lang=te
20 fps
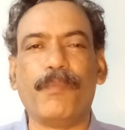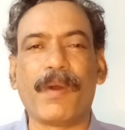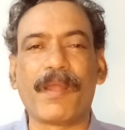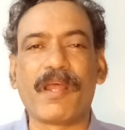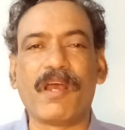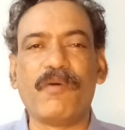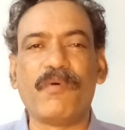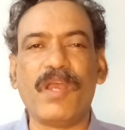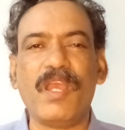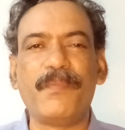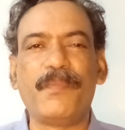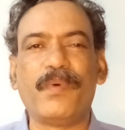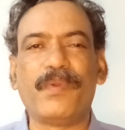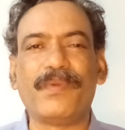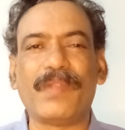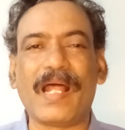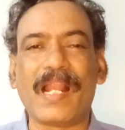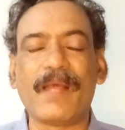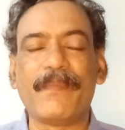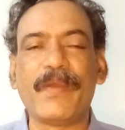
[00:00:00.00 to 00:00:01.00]
మరోవైపు
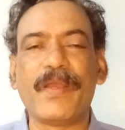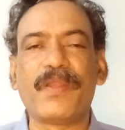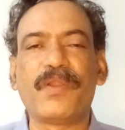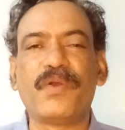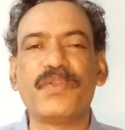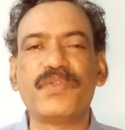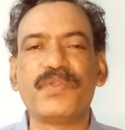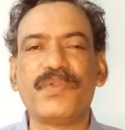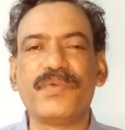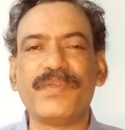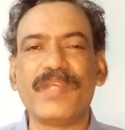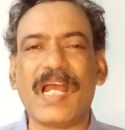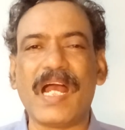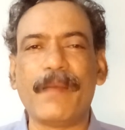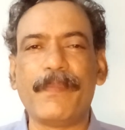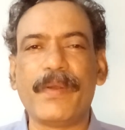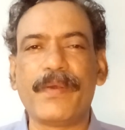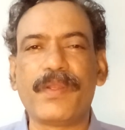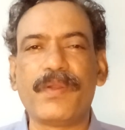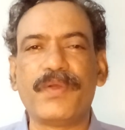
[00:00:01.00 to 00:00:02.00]
నలభై రోజులు
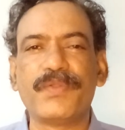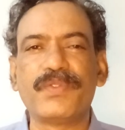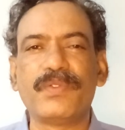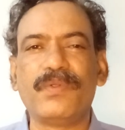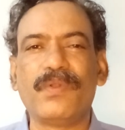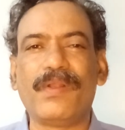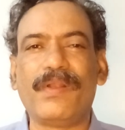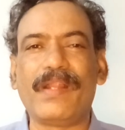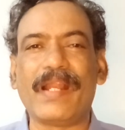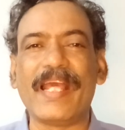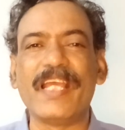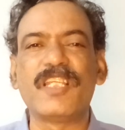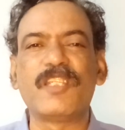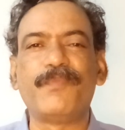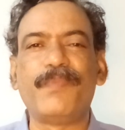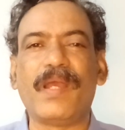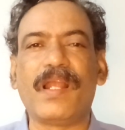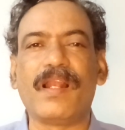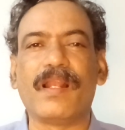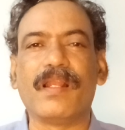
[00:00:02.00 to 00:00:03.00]
యాభై రోజులు డ్రై
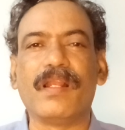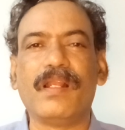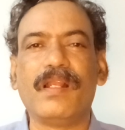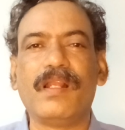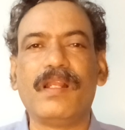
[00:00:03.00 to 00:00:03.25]
స్పెల్